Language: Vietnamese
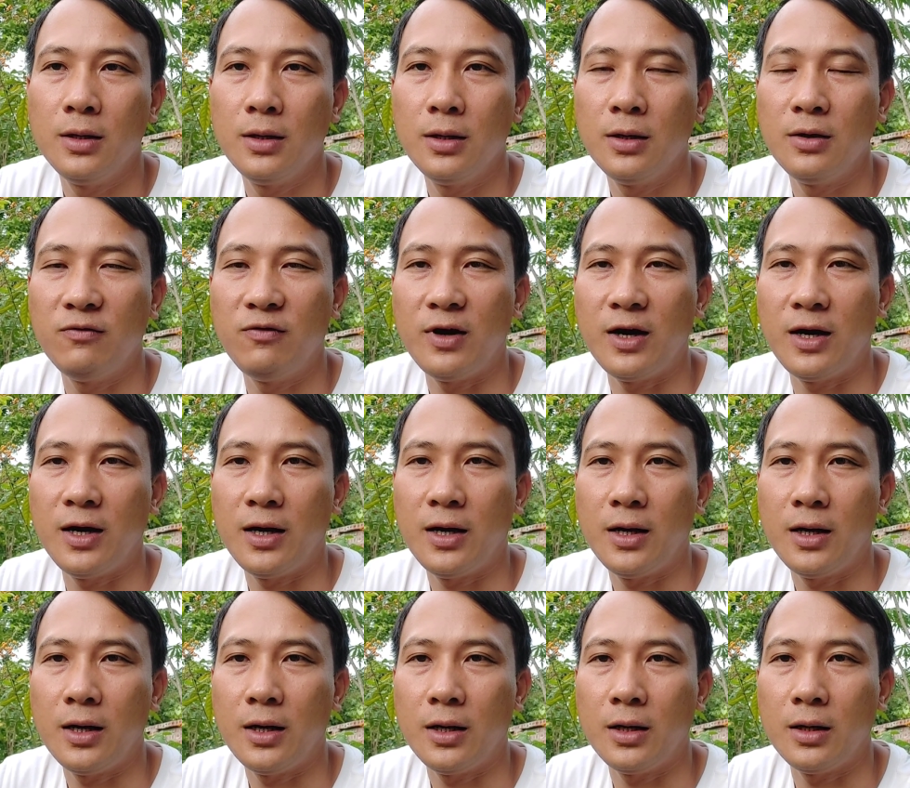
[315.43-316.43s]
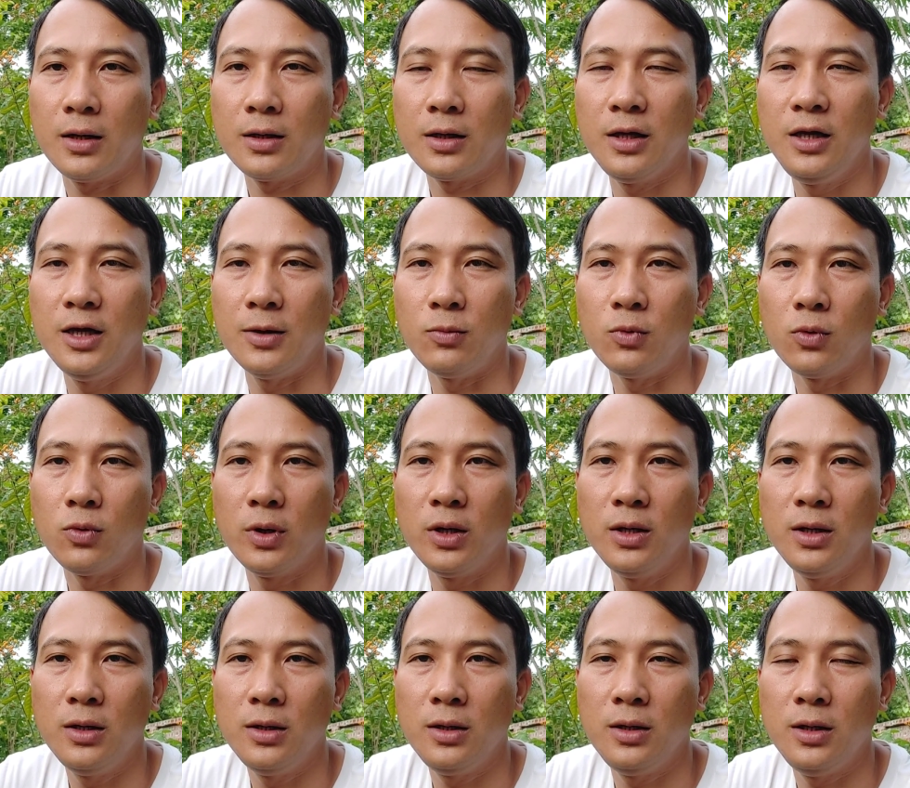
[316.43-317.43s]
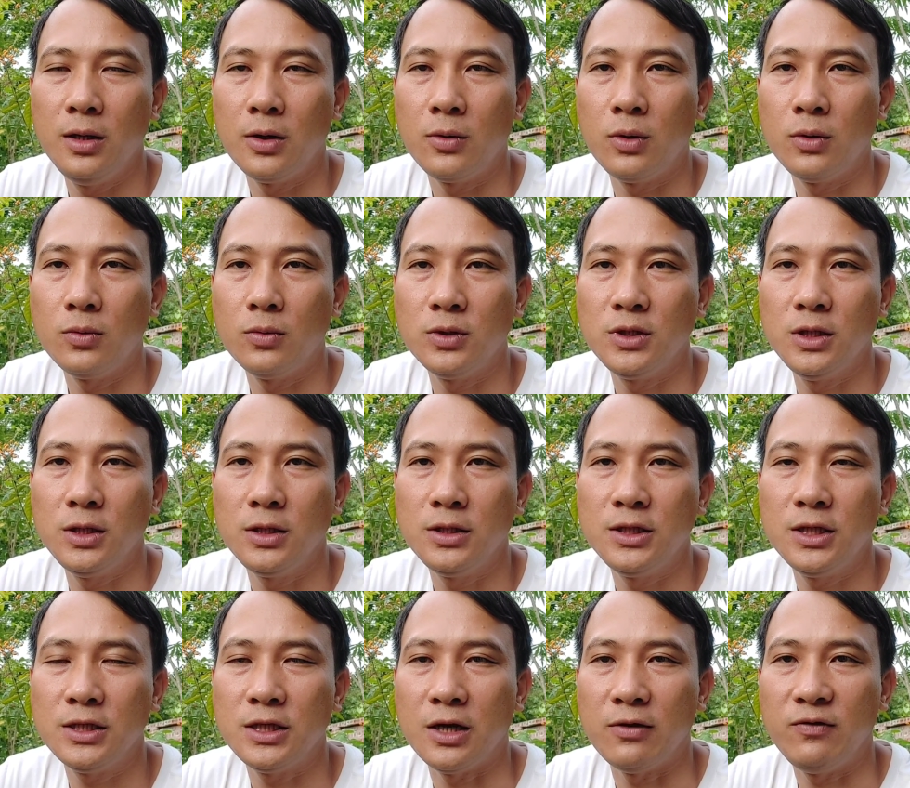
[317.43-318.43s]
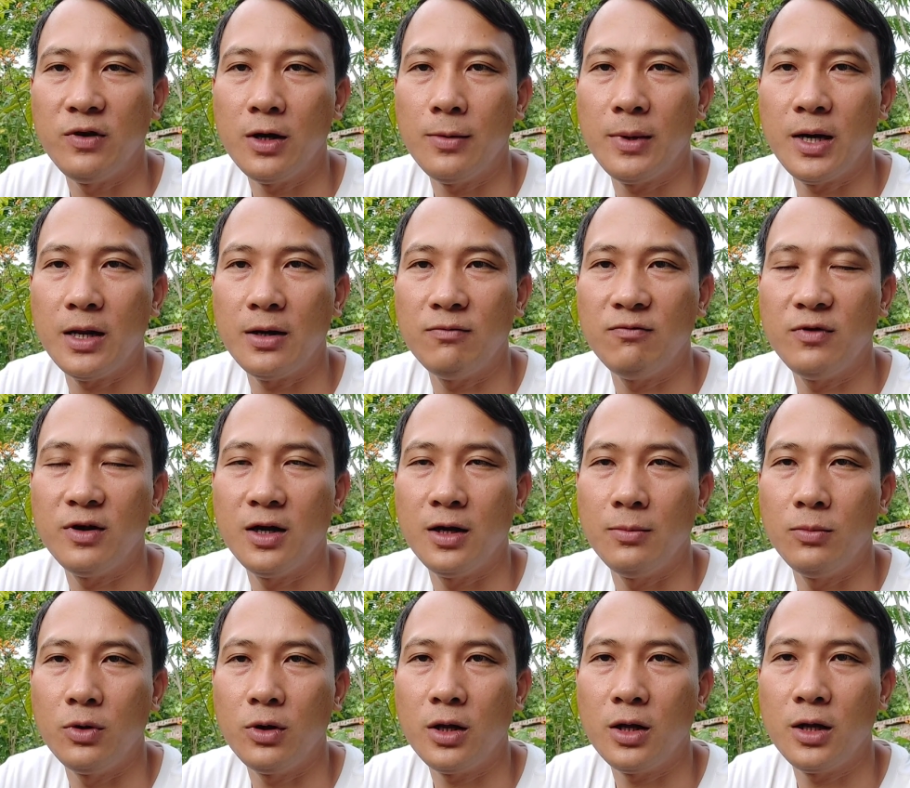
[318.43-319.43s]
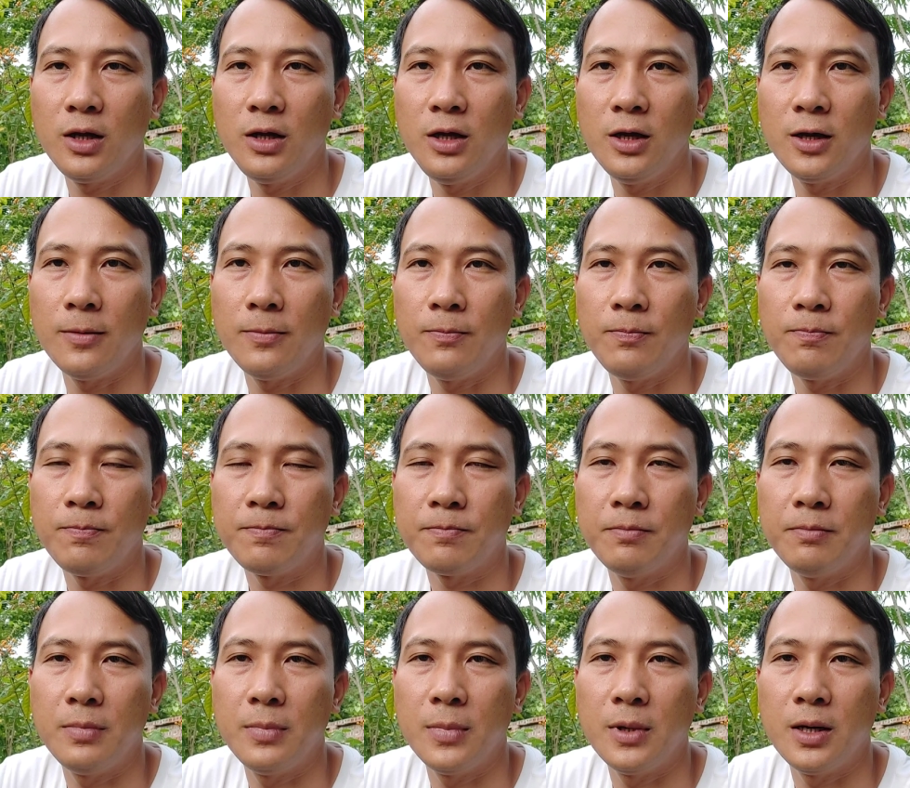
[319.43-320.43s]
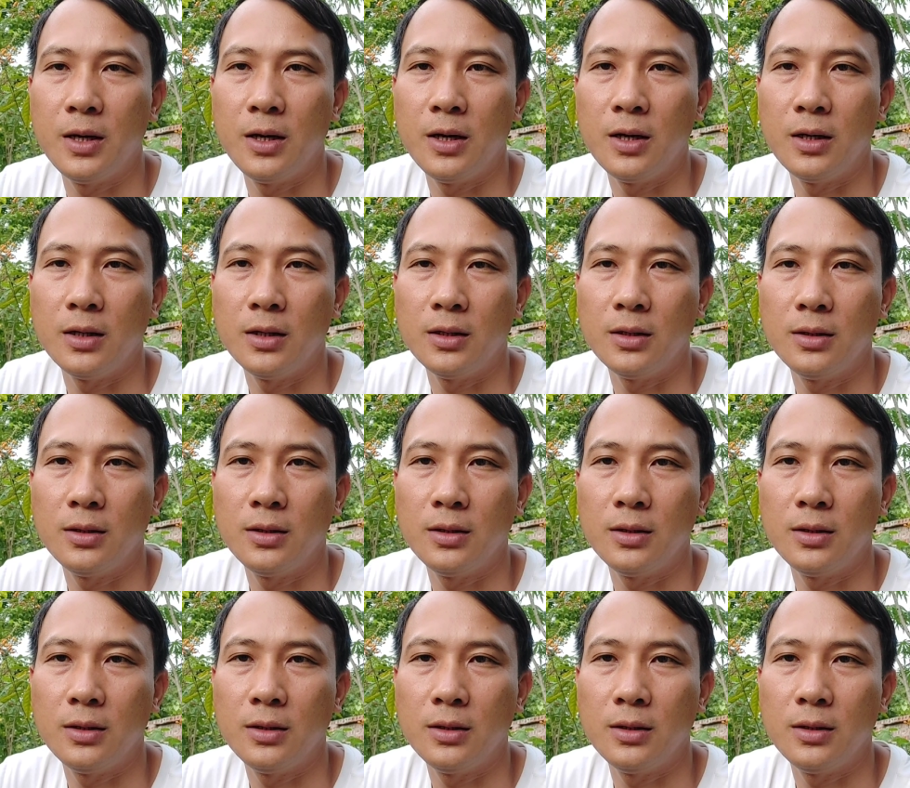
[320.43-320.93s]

và kinh nghiệm của quân thì quân cũng xin được chia sẻ với các bạn về một kinh nghiệm mà